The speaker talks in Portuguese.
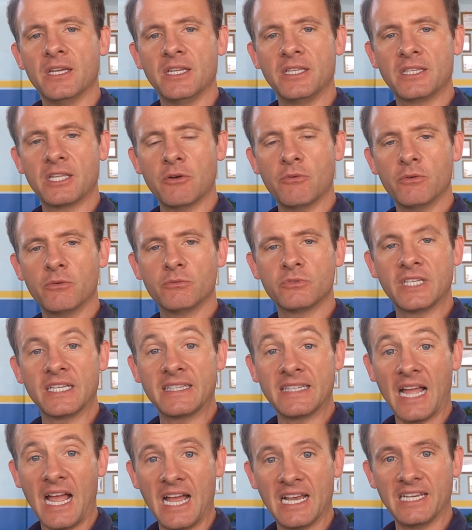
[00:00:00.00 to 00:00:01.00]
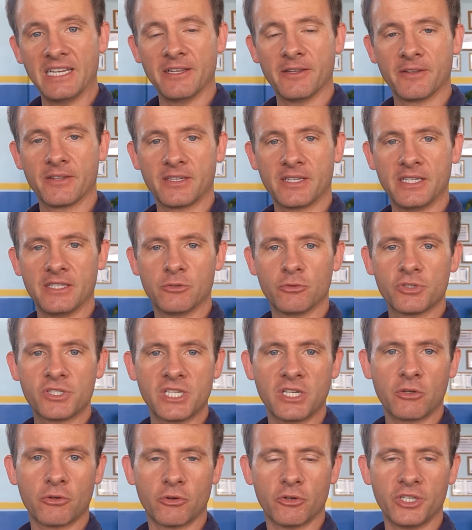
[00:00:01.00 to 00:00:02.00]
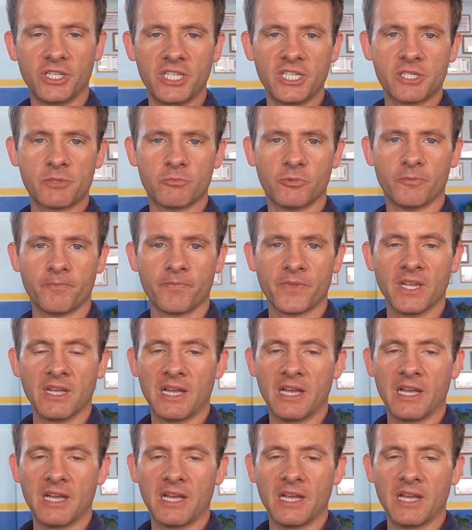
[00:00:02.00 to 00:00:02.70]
Então um detalhe que do sincronismo,